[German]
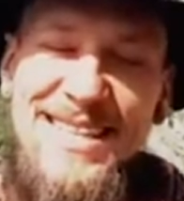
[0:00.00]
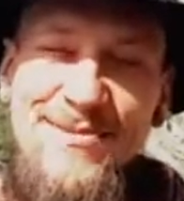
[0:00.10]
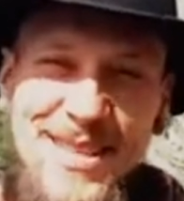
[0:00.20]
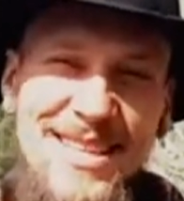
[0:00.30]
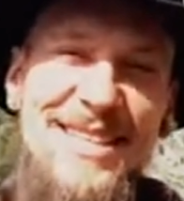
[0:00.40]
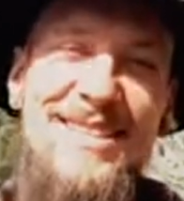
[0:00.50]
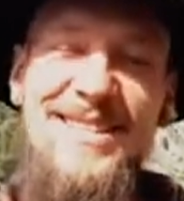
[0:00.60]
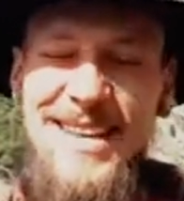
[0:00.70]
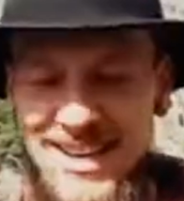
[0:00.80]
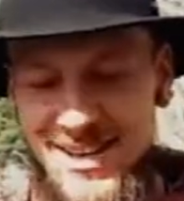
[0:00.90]
in diesem
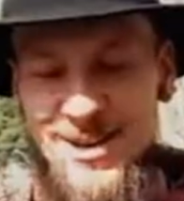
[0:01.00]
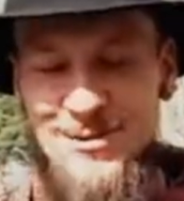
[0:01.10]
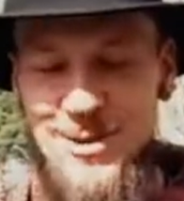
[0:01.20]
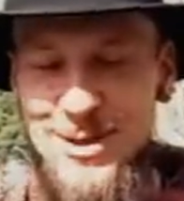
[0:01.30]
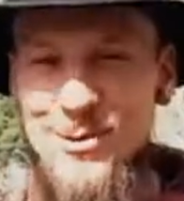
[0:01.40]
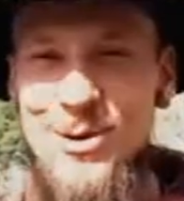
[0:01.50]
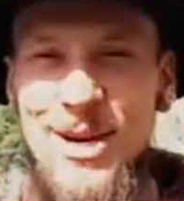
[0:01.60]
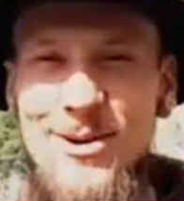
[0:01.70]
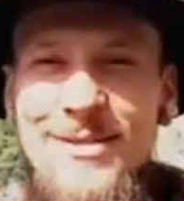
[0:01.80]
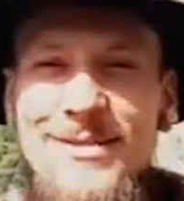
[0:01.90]
Sinne danke ich euch fürs
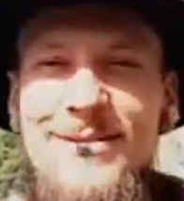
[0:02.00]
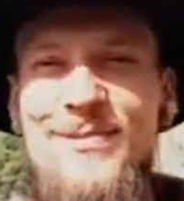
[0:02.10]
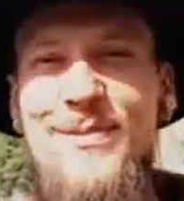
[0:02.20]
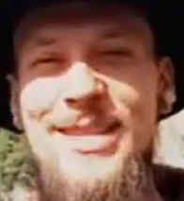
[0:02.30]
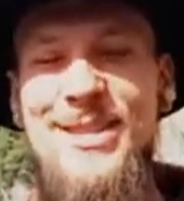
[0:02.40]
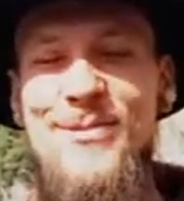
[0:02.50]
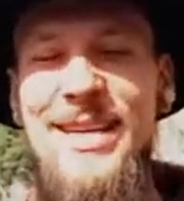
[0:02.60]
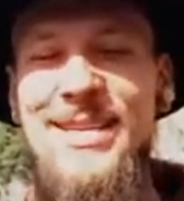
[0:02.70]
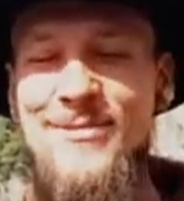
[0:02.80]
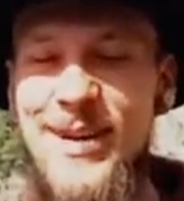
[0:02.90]
Zuschauen. Bis
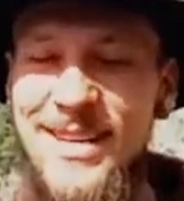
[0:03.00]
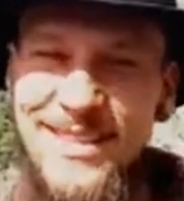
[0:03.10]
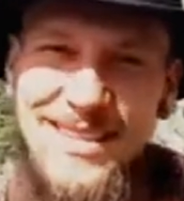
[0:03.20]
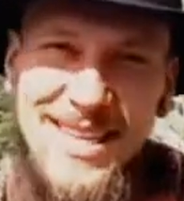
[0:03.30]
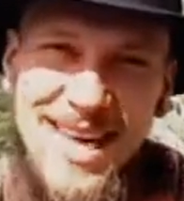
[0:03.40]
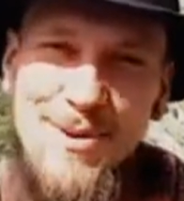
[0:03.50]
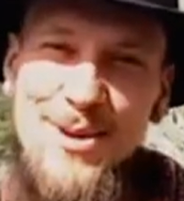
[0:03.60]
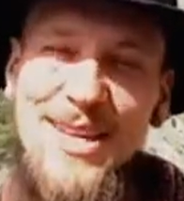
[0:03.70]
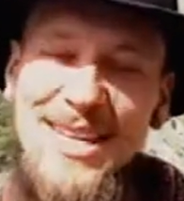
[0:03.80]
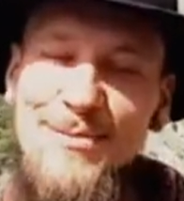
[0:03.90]
zum nächsten Mal.
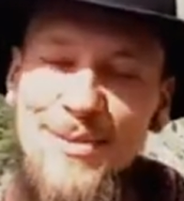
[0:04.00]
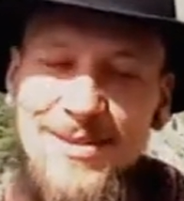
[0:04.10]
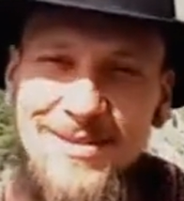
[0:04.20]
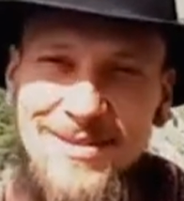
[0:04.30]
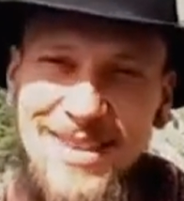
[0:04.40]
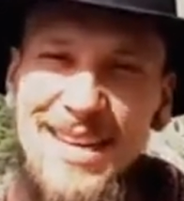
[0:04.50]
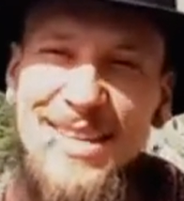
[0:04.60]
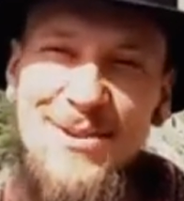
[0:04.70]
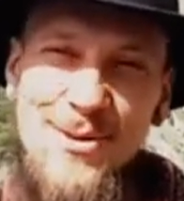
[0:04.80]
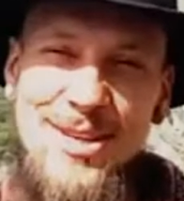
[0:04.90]
Hab euch lieb
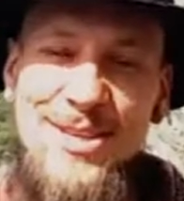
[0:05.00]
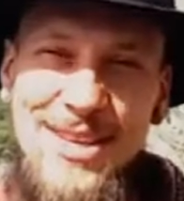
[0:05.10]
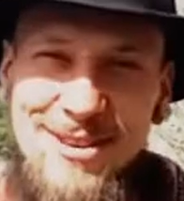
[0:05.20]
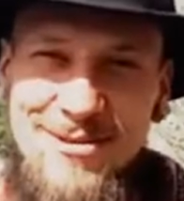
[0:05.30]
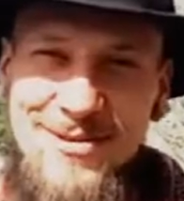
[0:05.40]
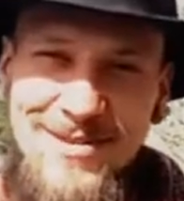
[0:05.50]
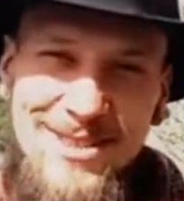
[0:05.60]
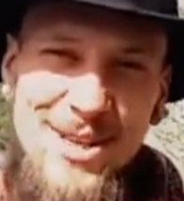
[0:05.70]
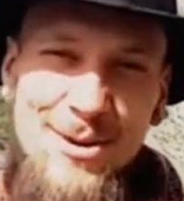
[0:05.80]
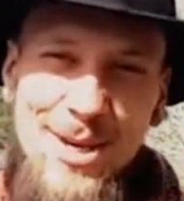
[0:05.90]
haltet die Ohren steif.
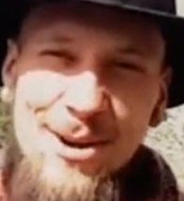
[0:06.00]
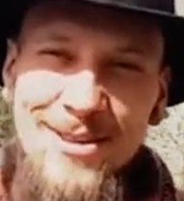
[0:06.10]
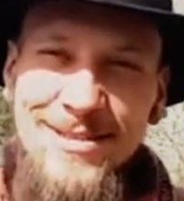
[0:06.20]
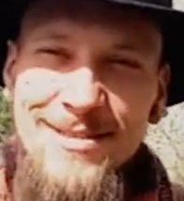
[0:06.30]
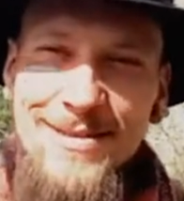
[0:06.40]
Ciao, ciao.